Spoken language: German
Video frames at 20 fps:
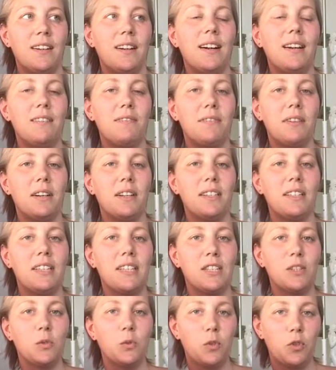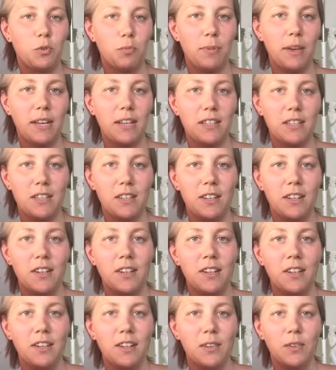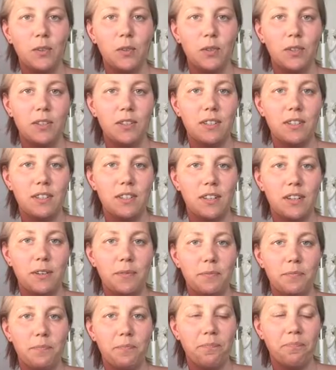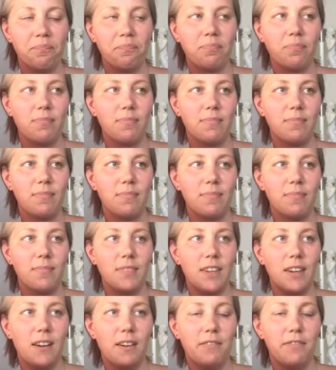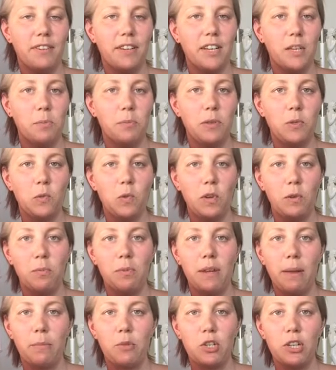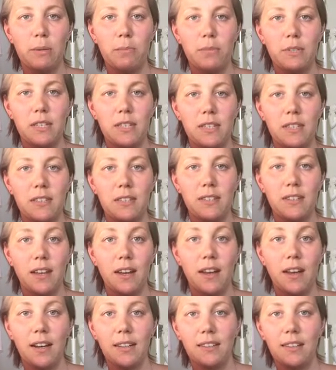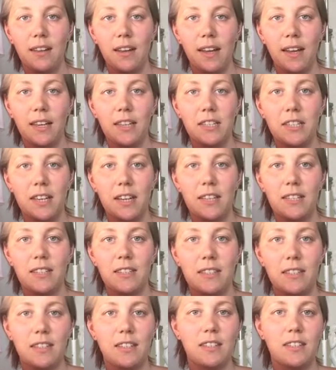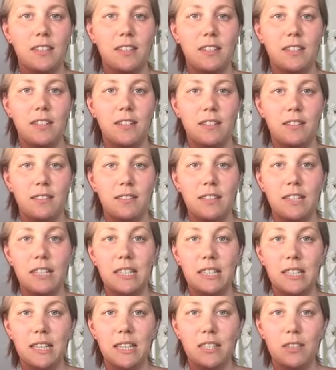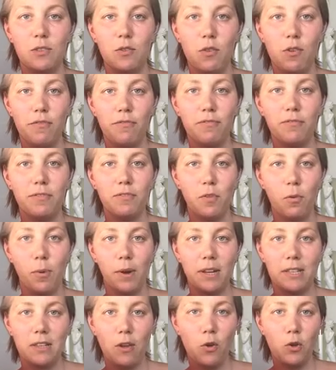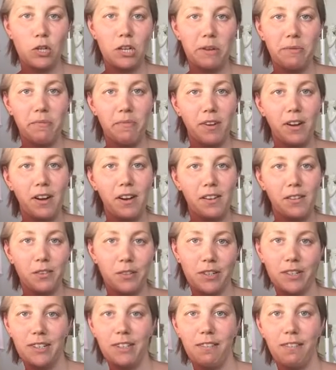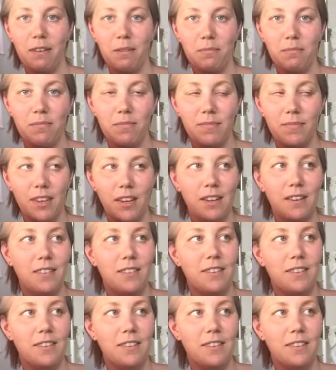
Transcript: einfach nicht gut schmeckt. Und ähm, ja, fand ich persönlich mit am schlimmsten. Danach dann eigentlich erst das äh, Nichts essen dürfen, wobei das auch schlimm war oder irgendwie, ja,